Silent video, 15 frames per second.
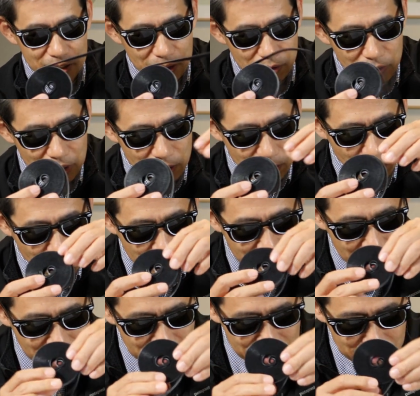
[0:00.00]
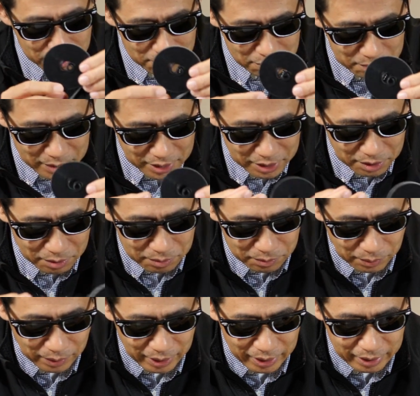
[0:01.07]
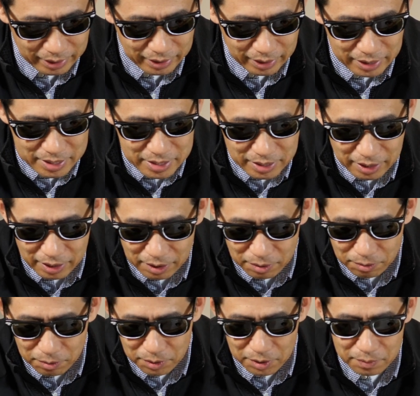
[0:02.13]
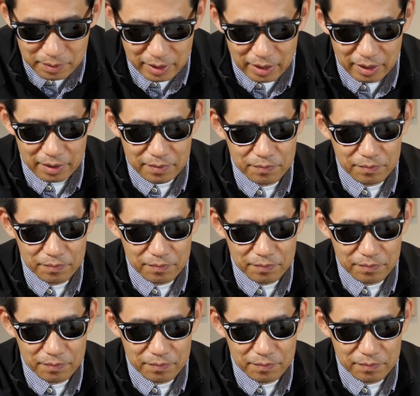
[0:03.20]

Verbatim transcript: でこれは5メートル巻きというのを買ってですね、これは